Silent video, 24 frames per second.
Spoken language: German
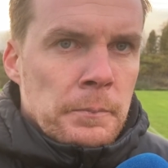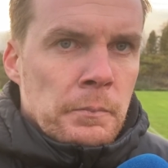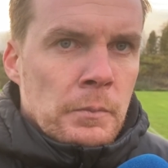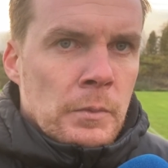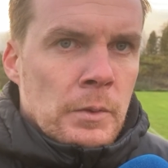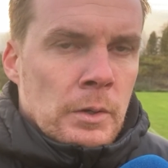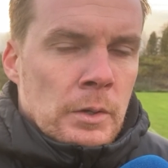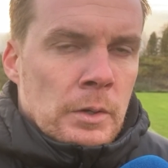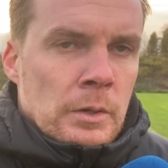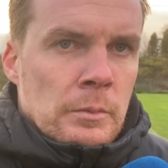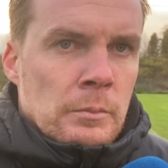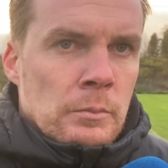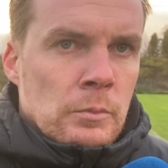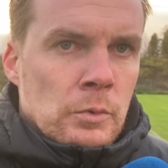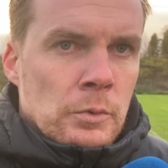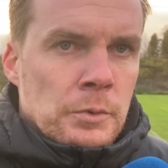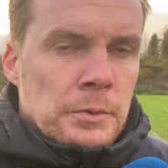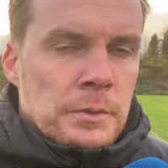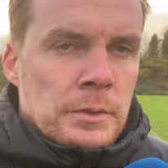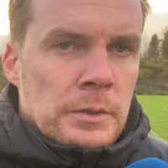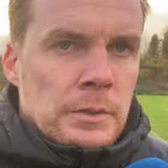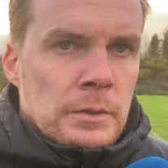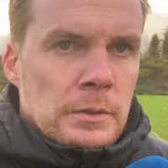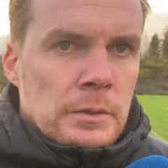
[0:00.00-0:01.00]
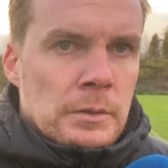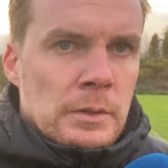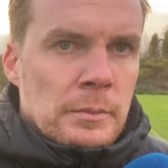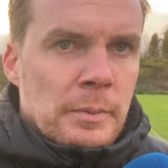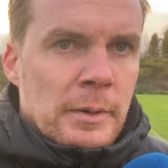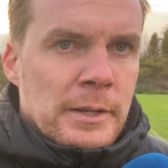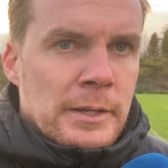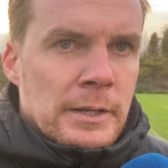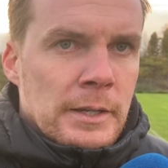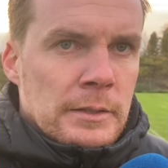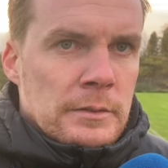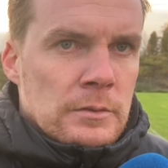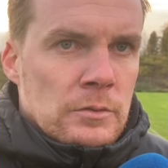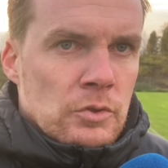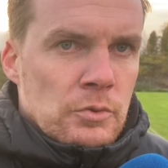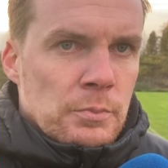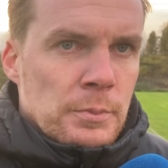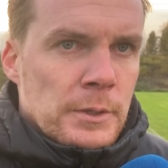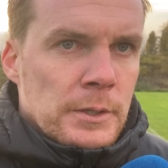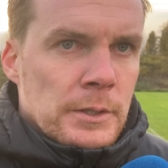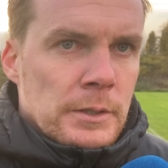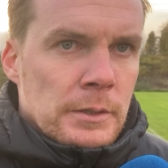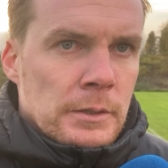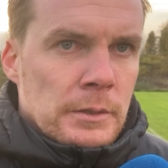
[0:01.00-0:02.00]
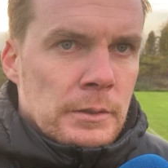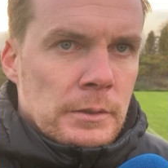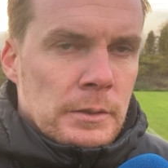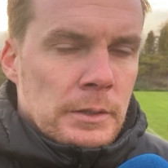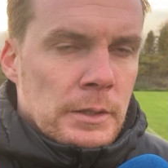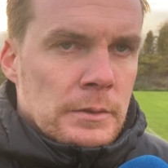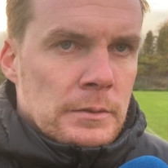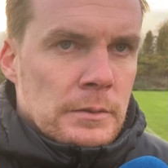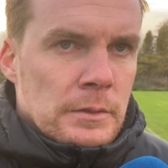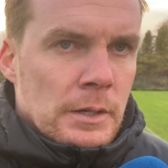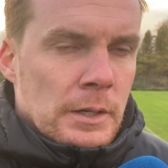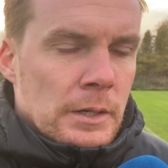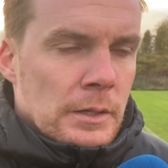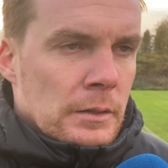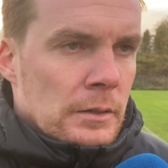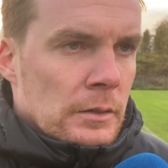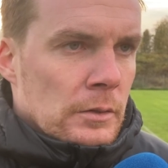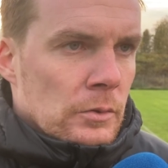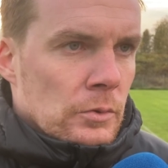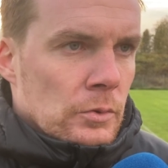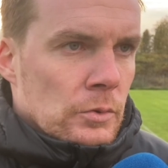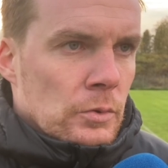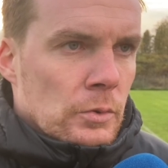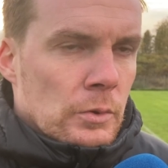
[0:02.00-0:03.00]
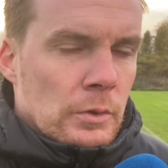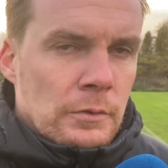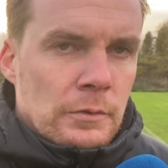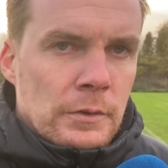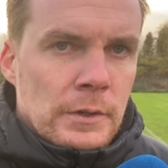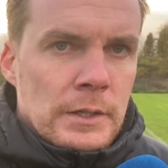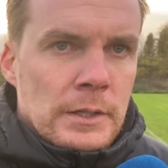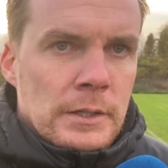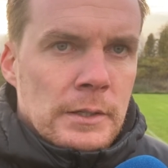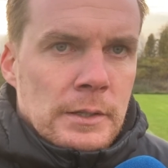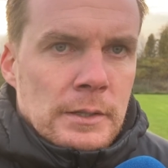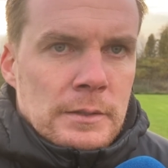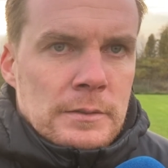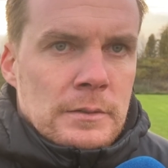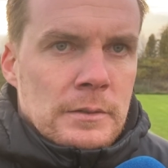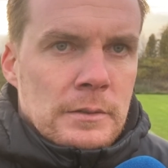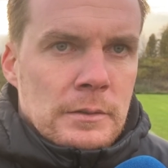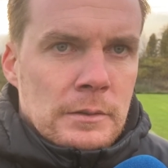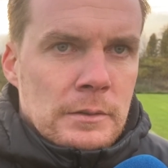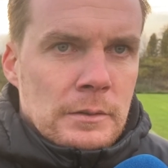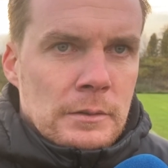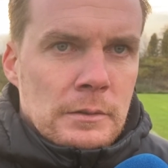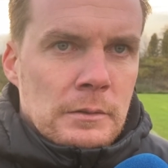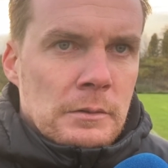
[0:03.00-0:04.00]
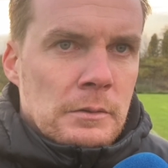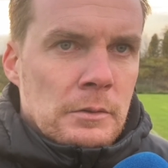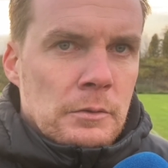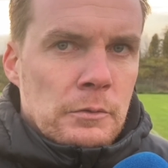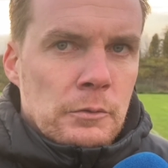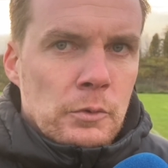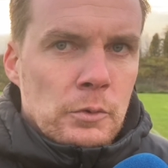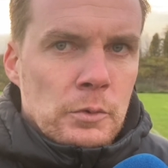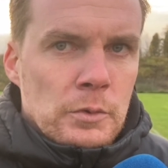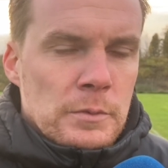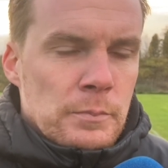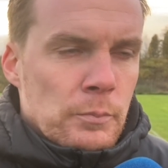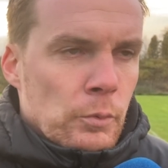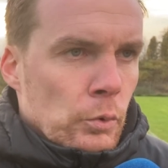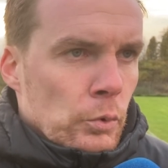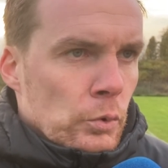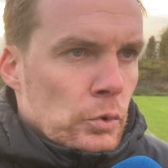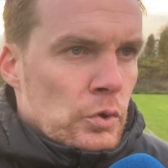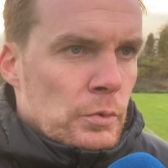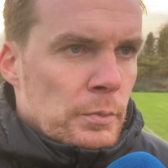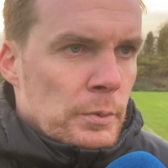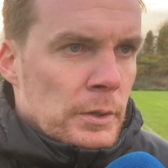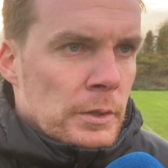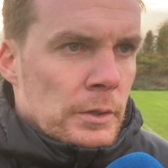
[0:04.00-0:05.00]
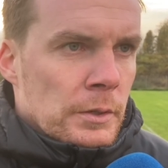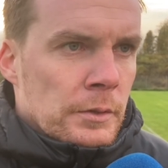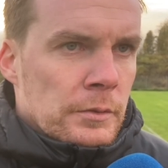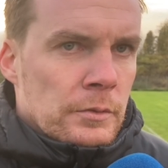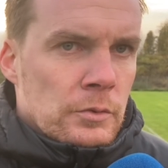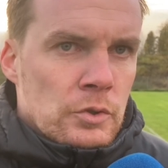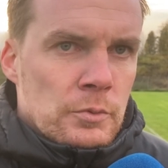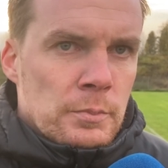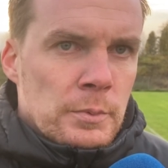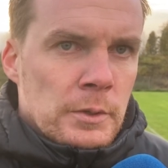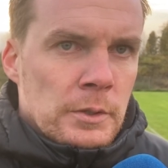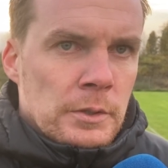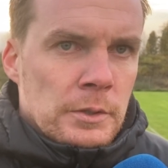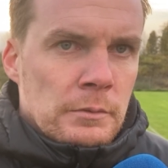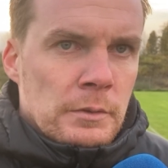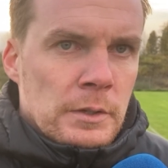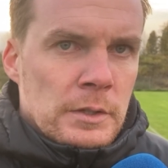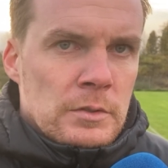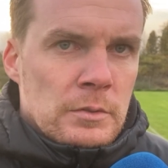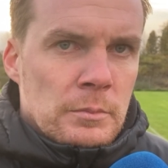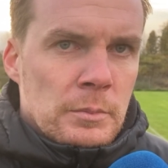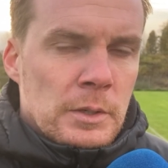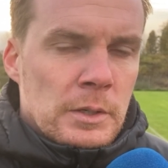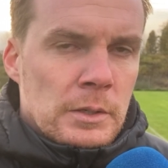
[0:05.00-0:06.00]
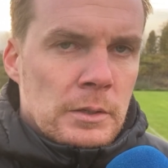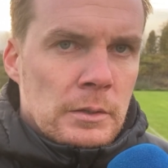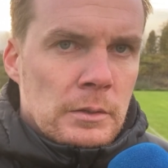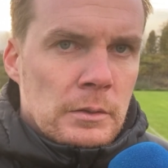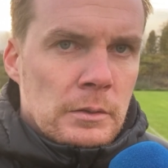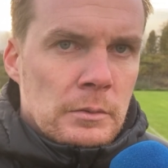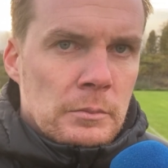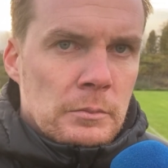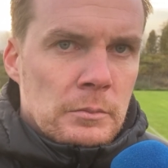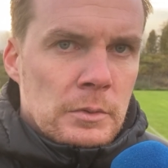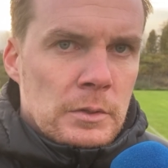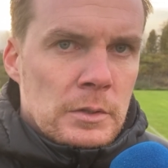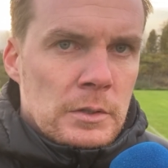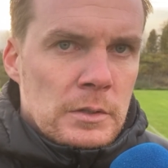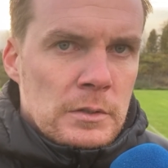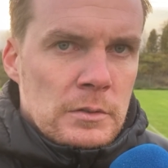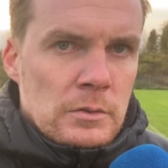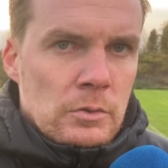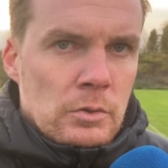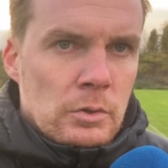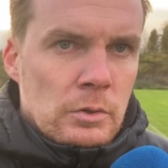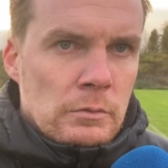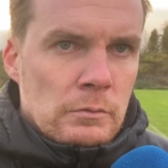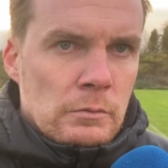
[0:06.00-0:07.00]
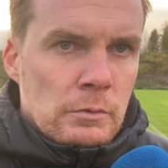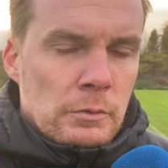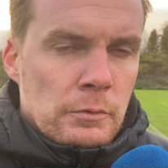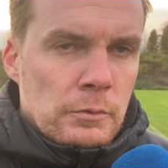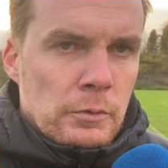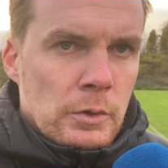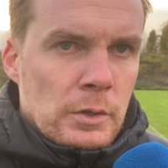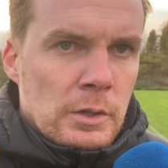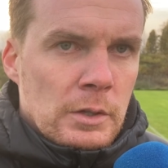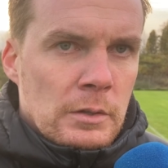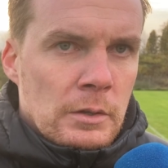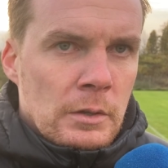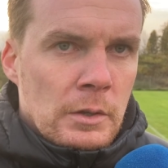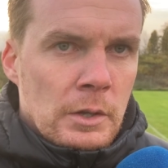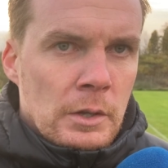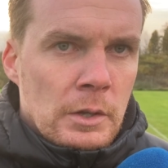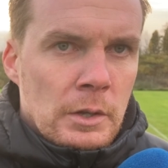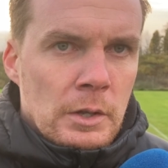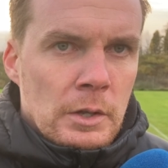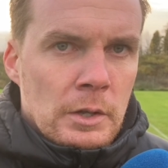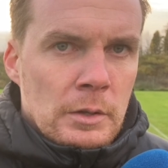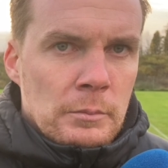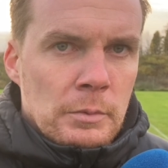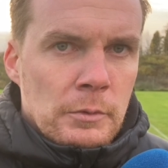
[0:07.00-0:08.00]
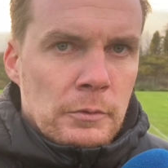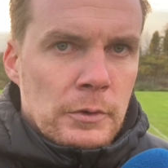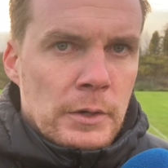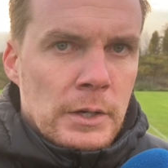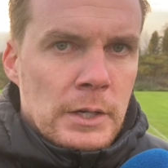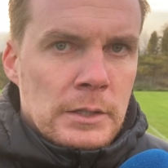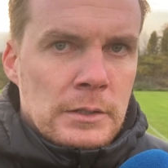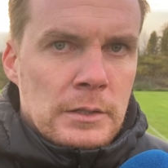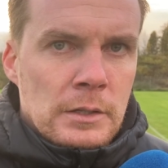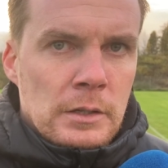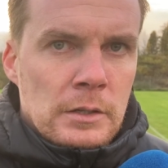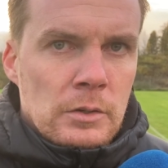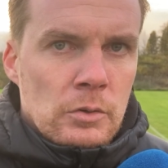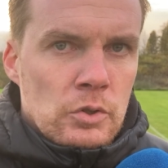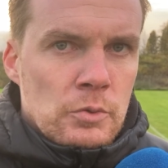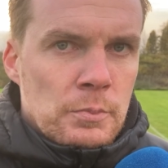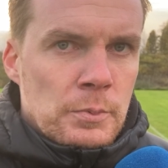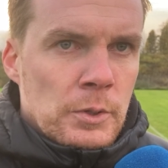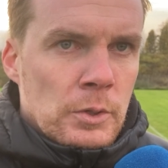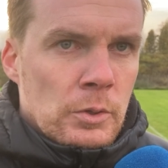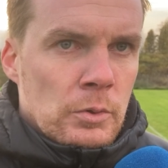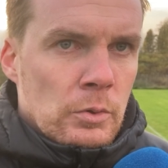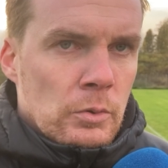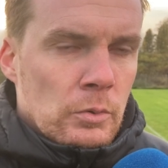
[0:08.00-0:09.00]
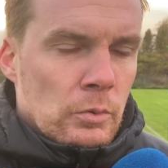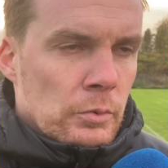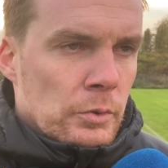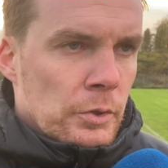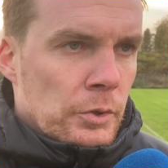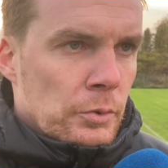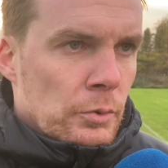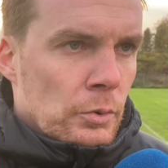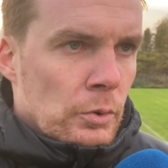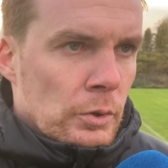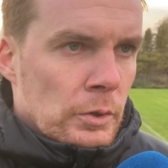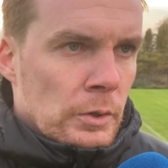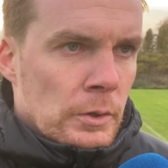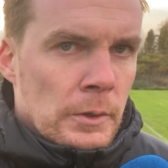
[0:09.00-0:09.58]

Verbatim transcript: Ähm, und die, die beiden letzten Spiele jetzt in Eichede und Todesfelde, das sind äh, für uns Bonusspiele. Das sind Spiele, die wir jetzt nochmal ähm, genießen können, wo wir völlig befreit, denke ich, auch spielen können, ohne Druck.